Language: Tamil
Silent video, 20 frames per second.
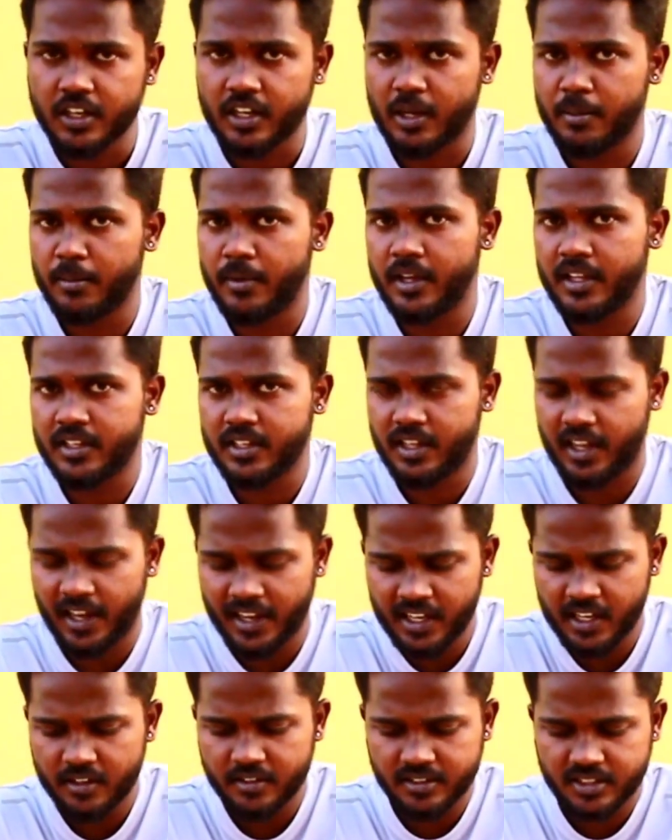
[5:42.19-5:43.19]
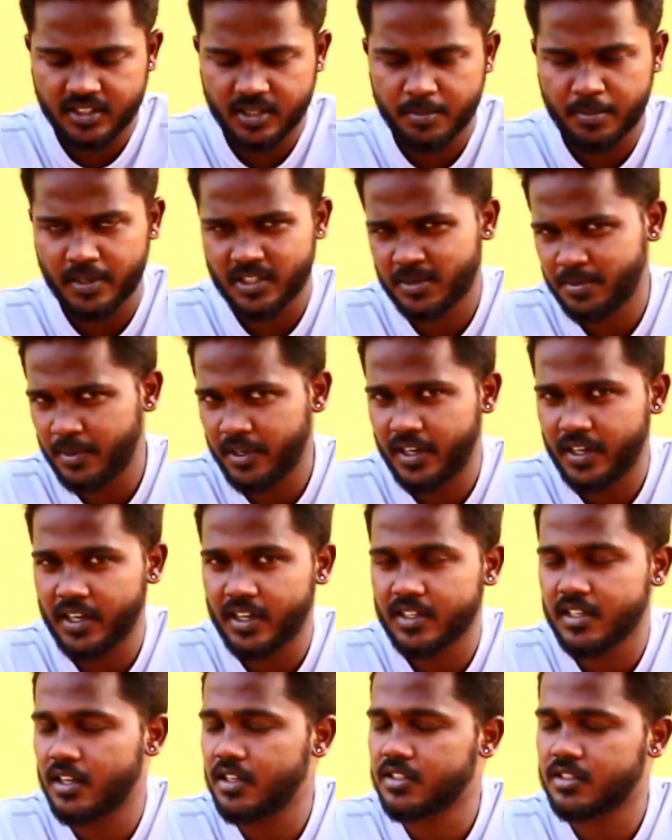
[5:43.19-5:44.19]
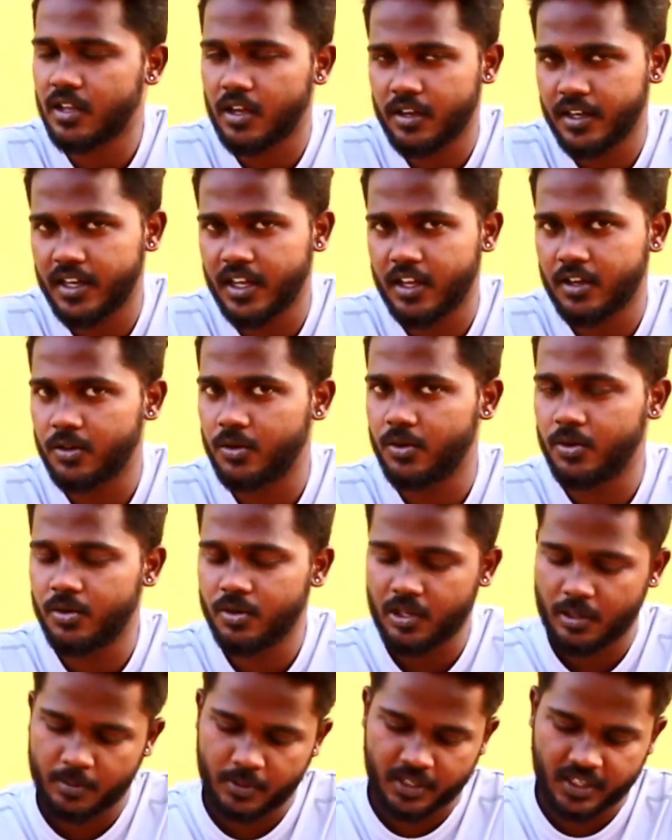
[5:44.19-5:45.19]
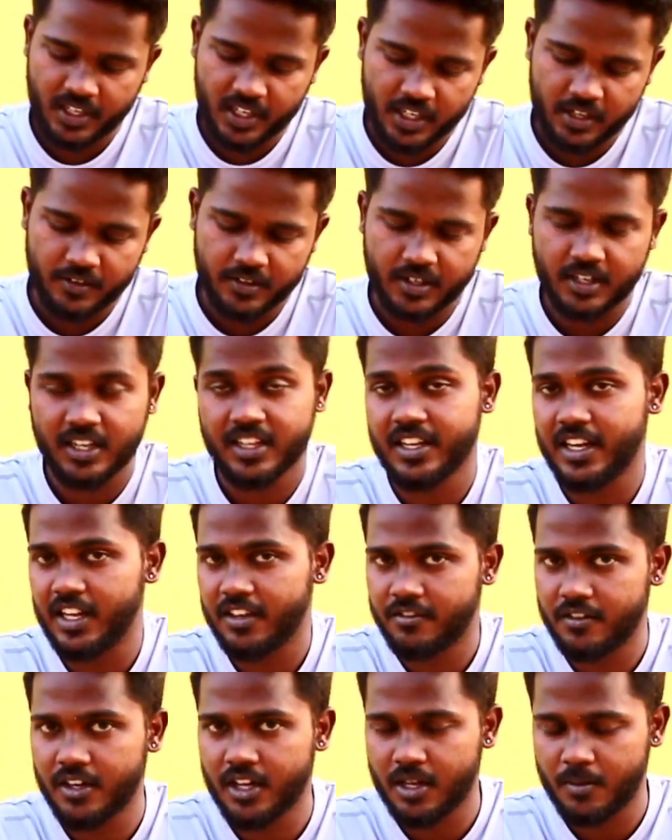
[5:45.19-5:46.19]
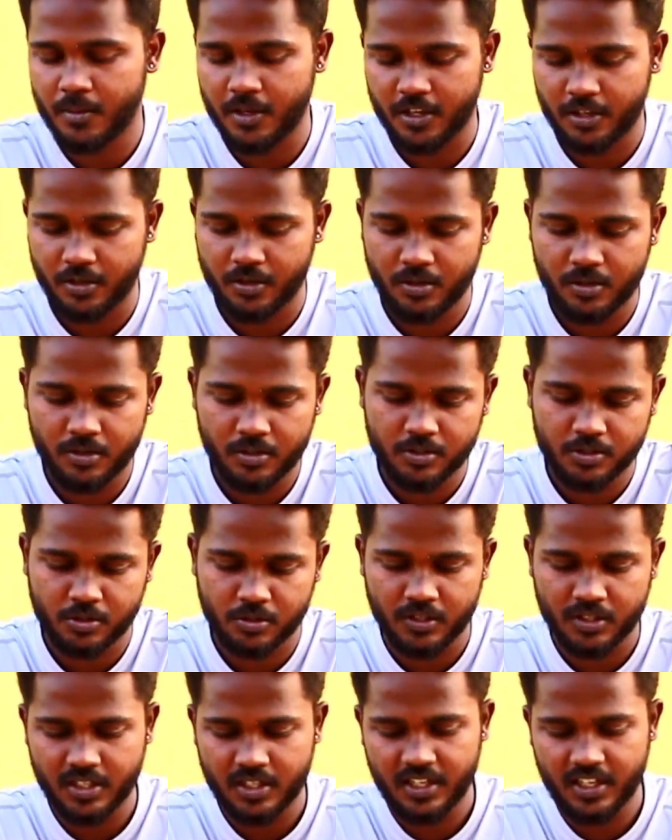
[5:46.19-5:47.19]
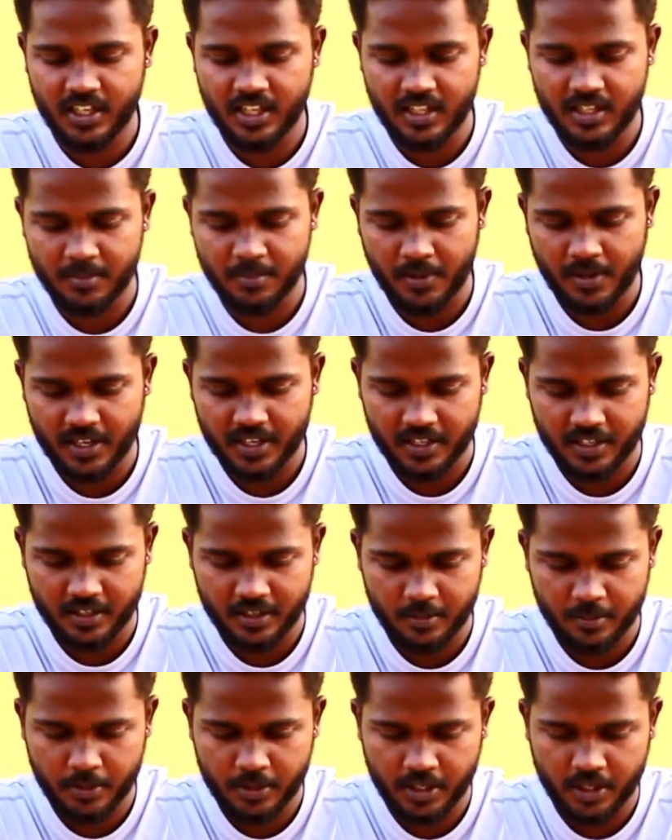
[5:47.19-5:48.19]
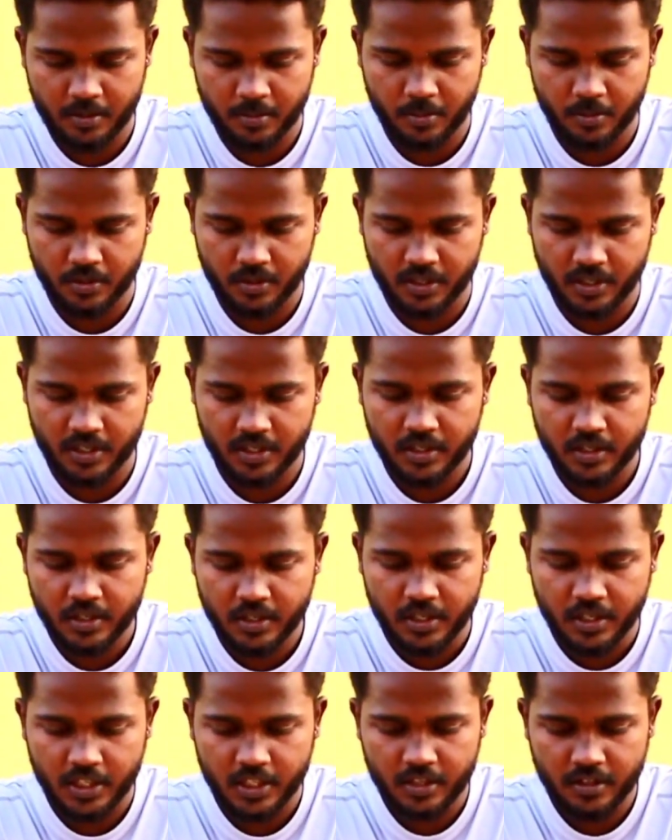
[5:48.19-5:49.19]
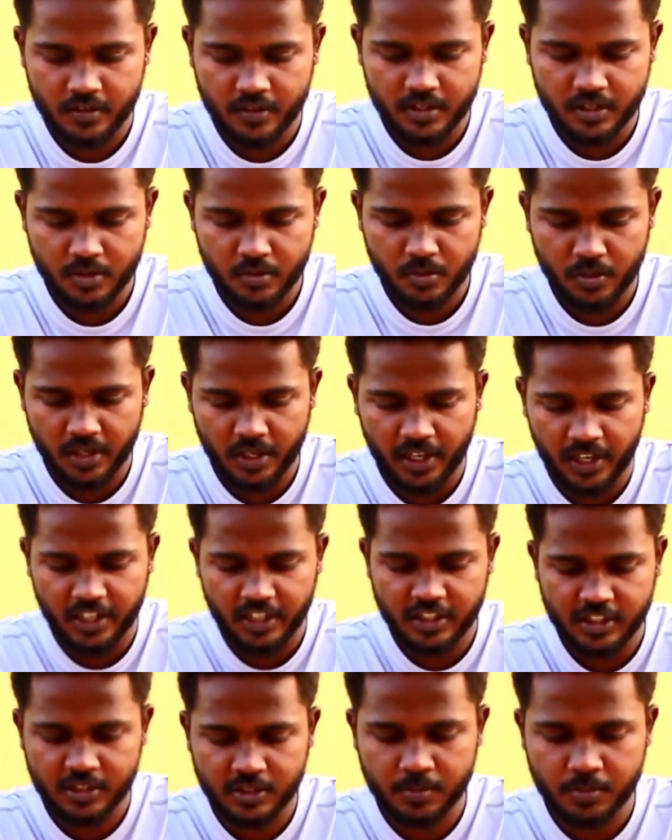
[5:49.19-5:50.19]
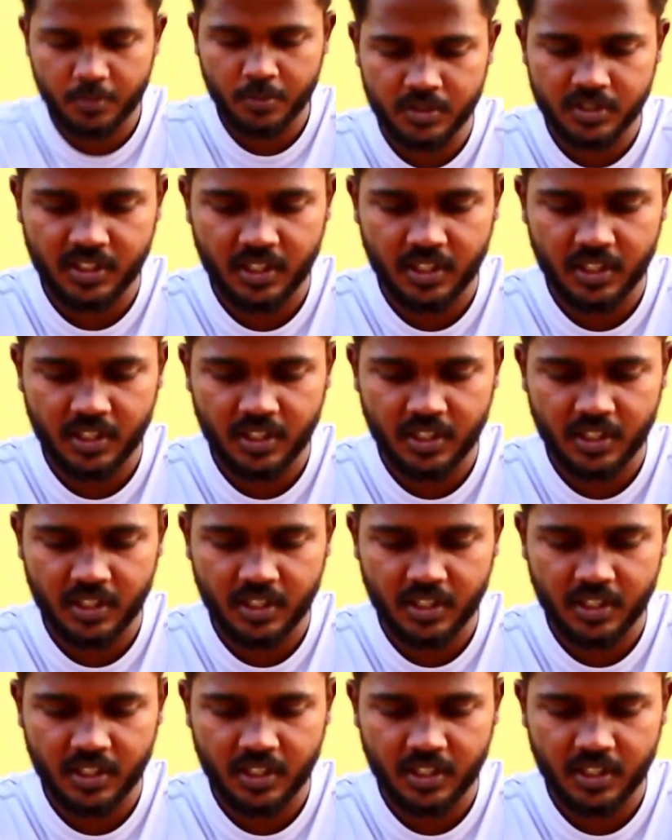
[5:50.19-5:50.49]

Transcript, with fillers: நம்ம அது கையில் வச்சு ப்ரெஸ் பண்ணிகிட்டே இருந்தோம்னா சாலிடாக இருக்கும் நம்ம கீழே விட்டினா அது லிக்விடாக மாறிடும் ஸோ வந்து நீங்களே அதை பாருங்கள் எப்படி இருக்கும் இதுக்கு வந்து ஒரு எயிட் ஸ்பூ